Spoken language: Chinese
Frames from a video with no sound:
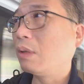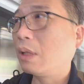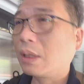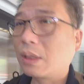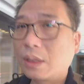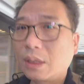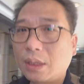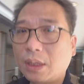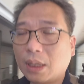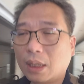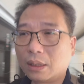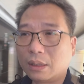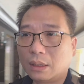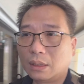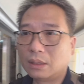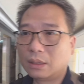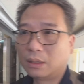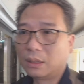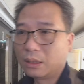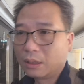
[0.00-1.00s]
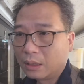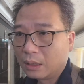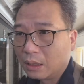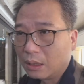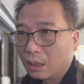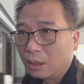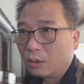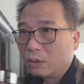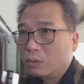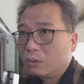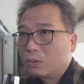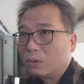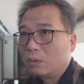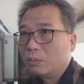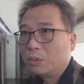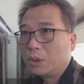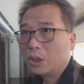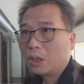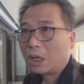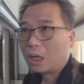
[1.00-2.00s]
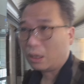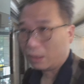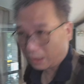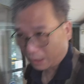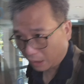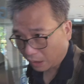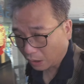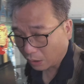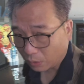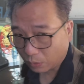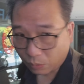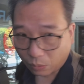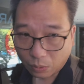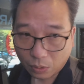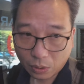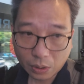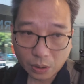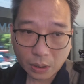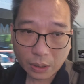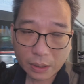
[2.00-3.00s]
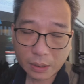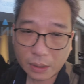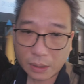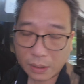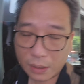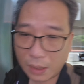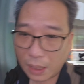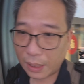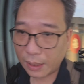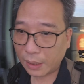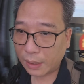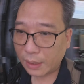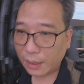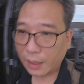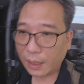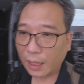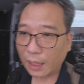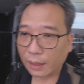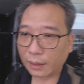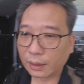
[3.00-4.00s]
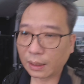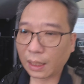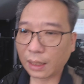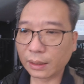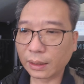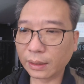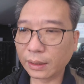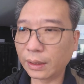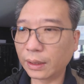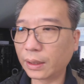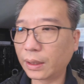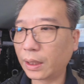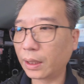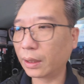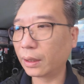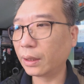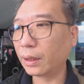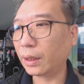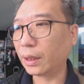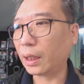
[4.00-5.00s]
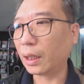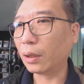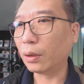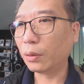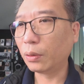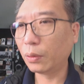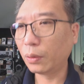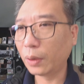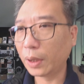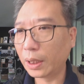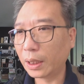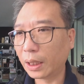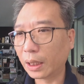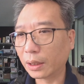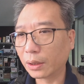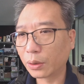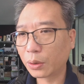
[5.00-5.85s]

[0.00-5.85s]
况之下呢，如果没有好的成果，再强大的热情也会冷